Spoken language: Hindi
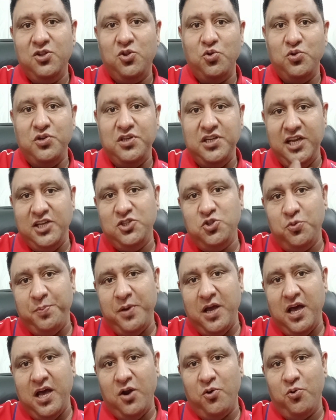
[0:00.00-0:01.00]
तो ये जो
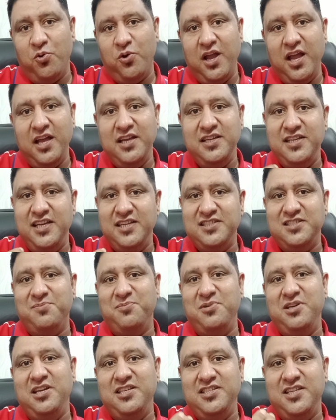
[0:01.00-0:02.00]
प्यार हो गया ये
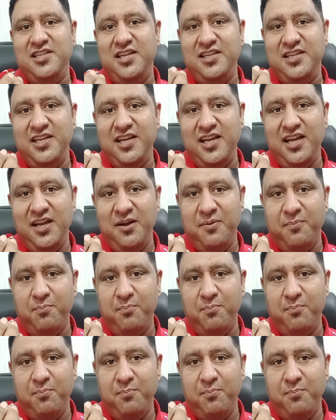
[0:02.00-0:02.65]
समझ लीजिए ये